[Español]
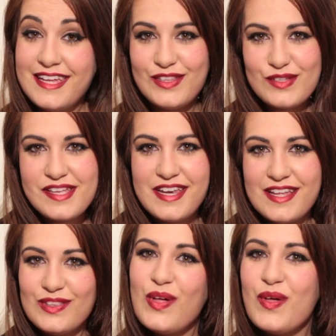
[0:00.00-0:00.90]
Y esto
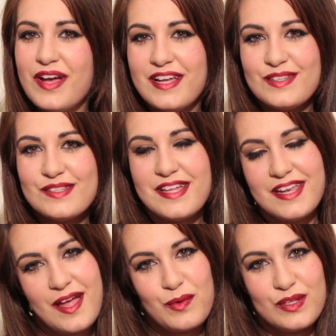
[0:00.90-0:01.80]
sería todo, esto
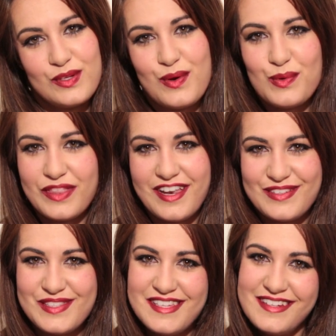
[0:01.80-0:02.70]
sería nuestro look de
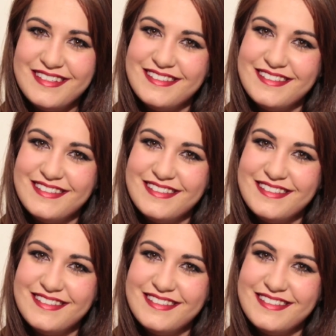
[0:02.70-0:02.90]
noche.